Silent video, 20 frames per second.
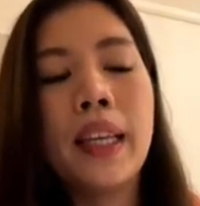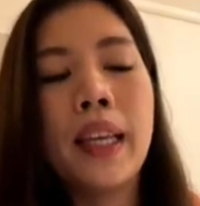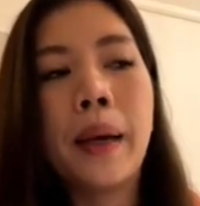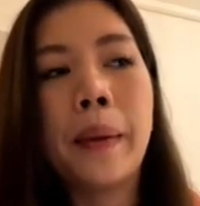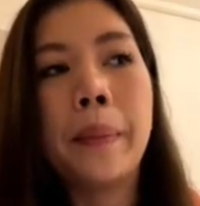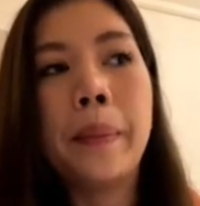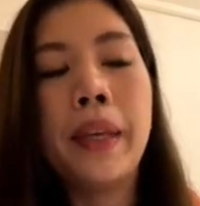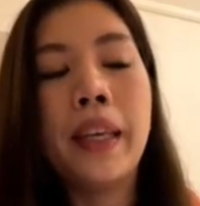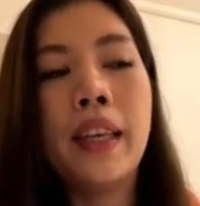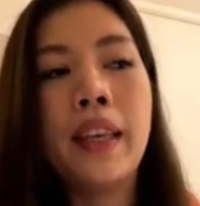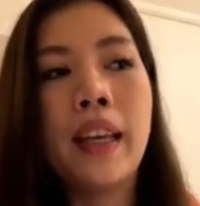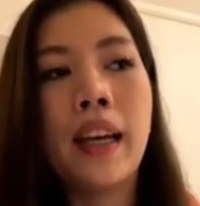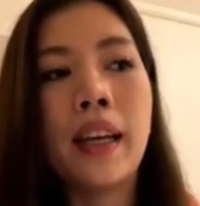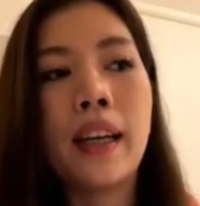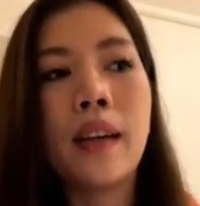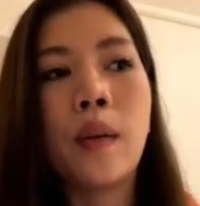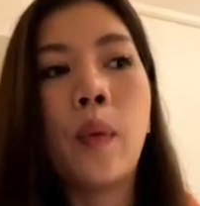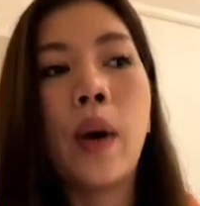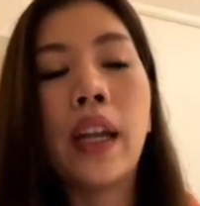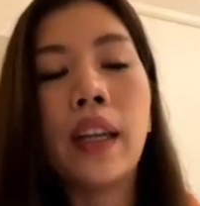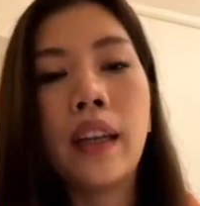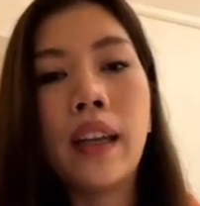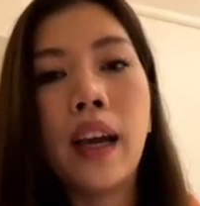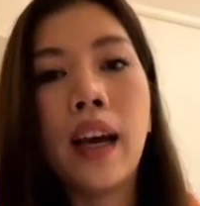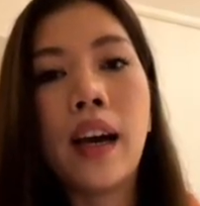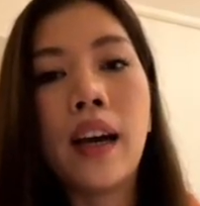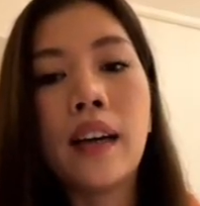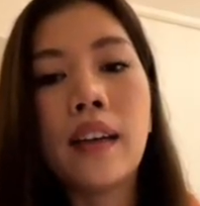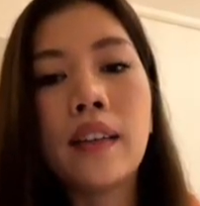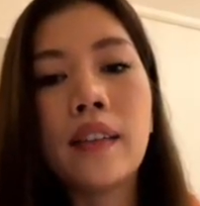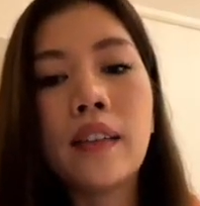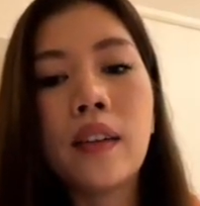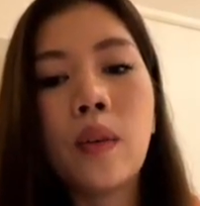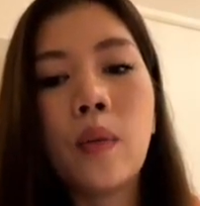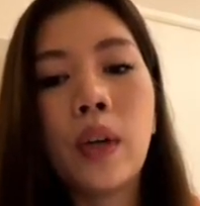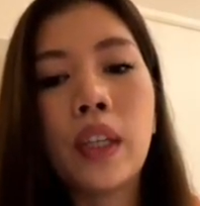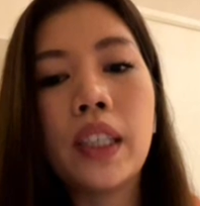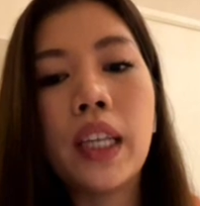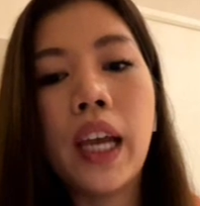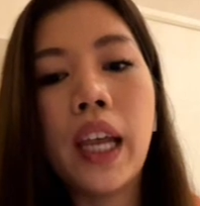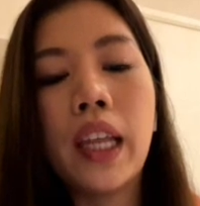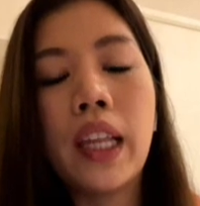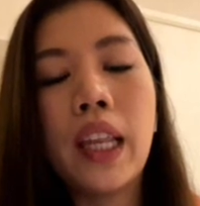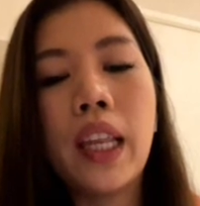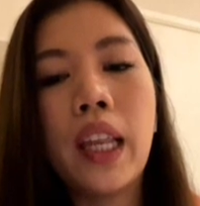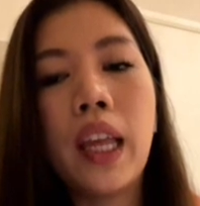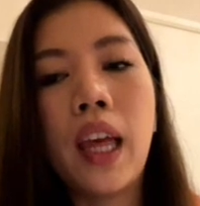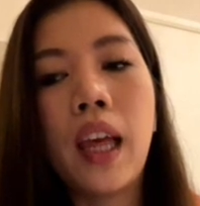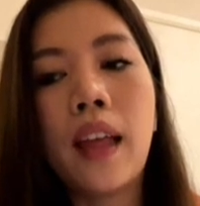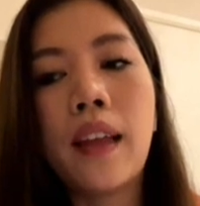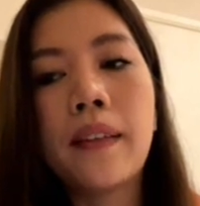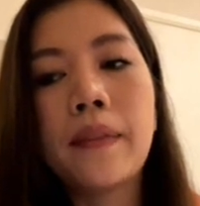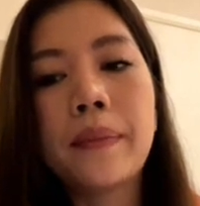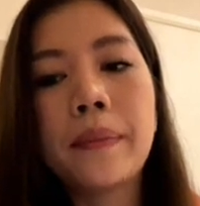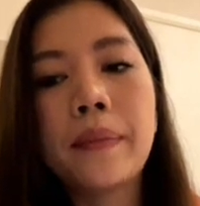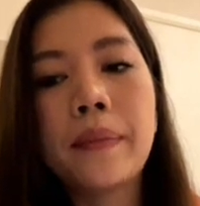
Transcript: อย่างมีอย่างวัดนะคะ วัดไทยที่เนี่ย